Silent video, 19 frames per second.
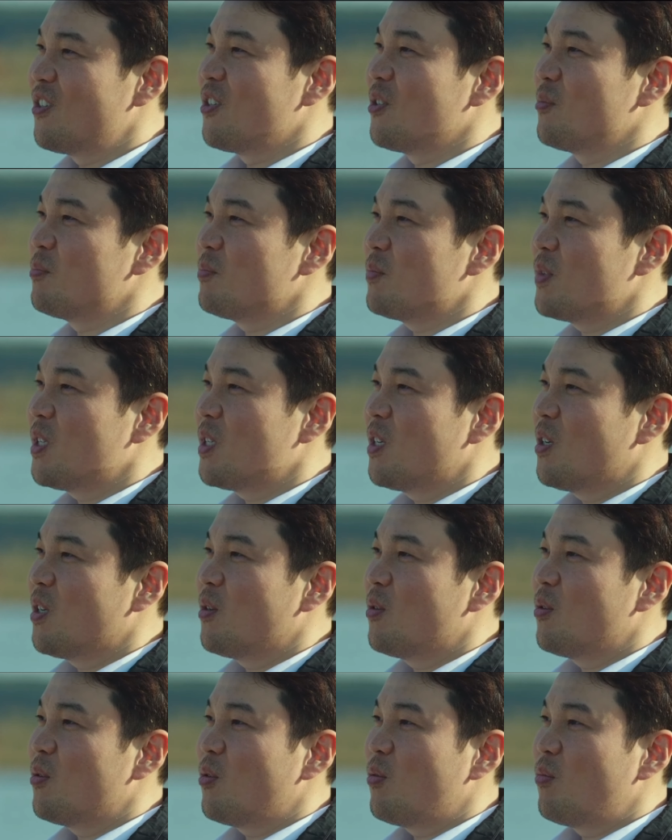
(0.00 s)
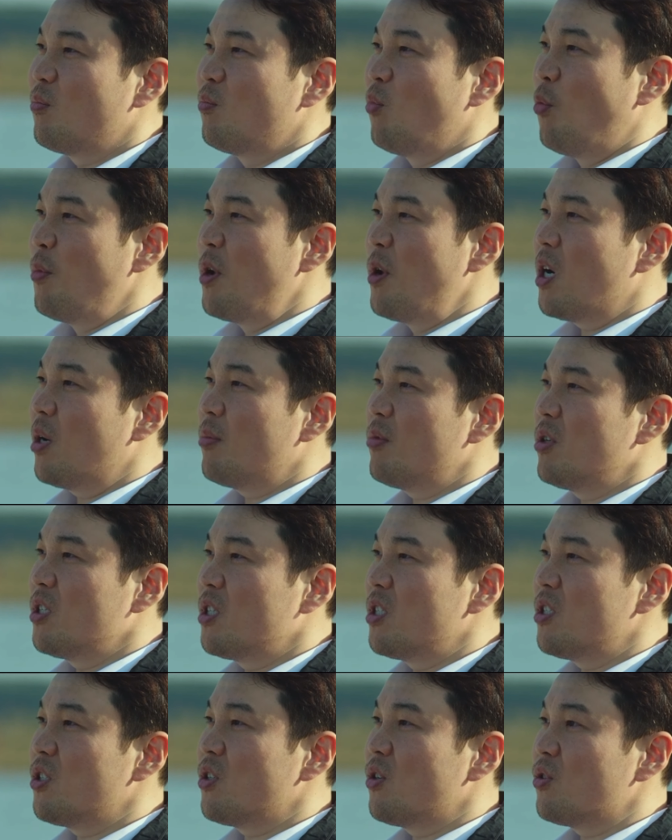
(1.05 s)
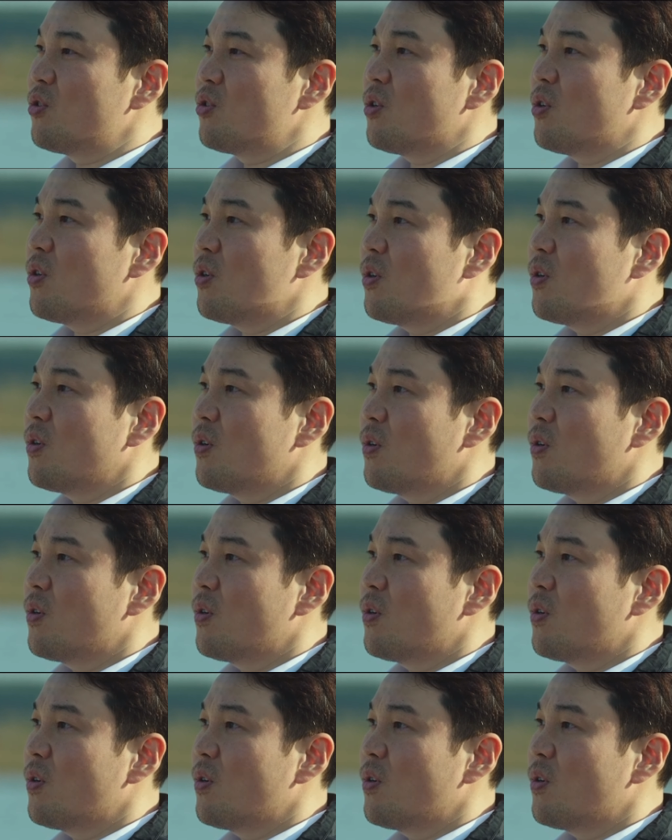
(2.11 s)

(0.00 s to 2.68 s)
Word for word: Своим вопросом я унизил